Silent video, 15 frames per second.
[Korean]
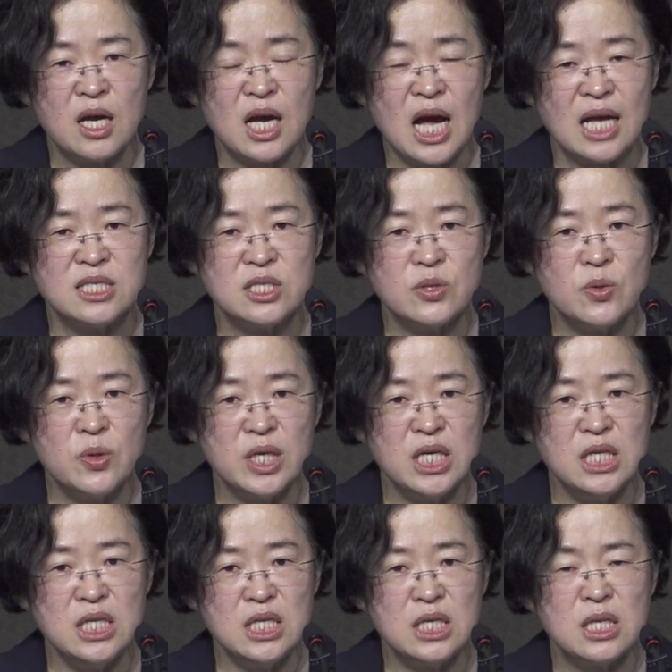가지고
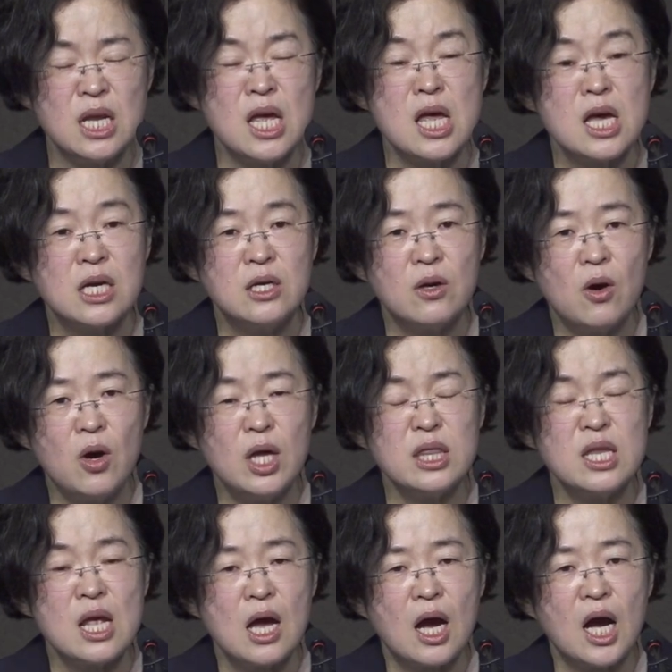있는
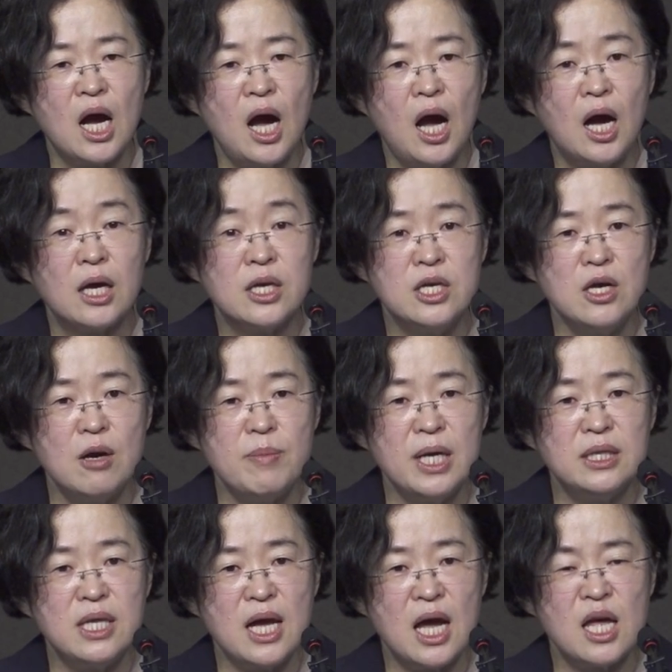그러한 어,
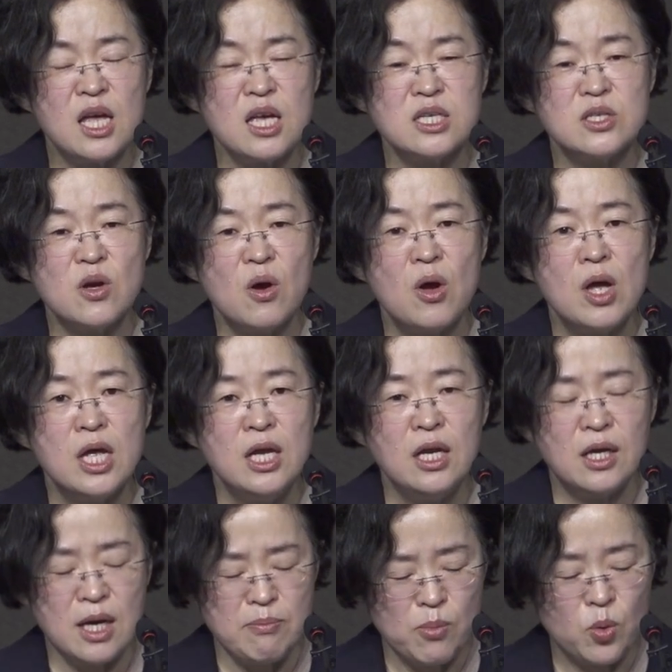기업에 대해서
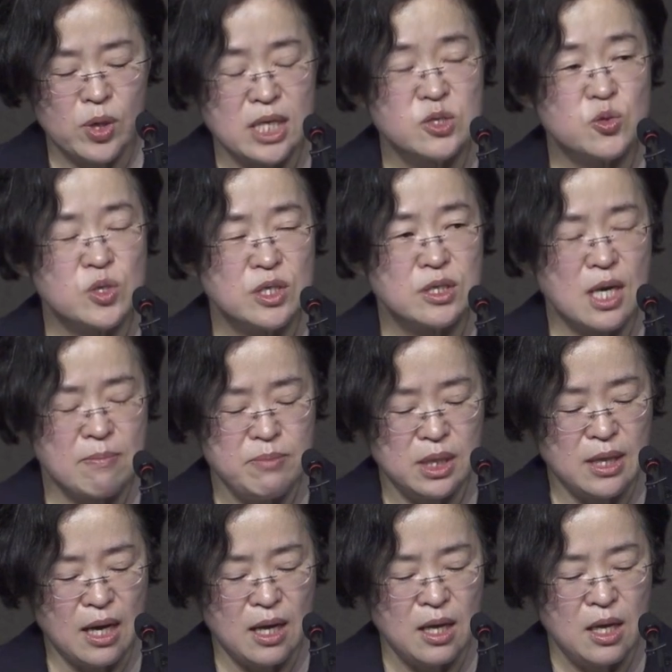일감 몰아주기를
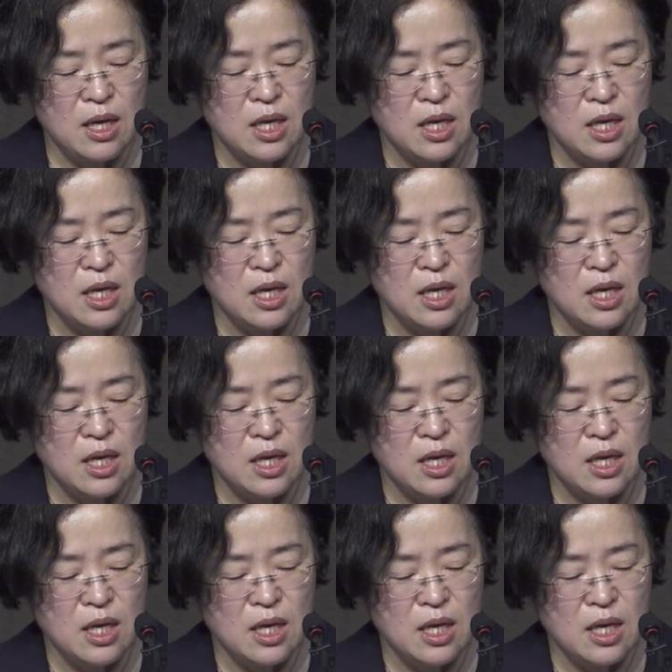합니다.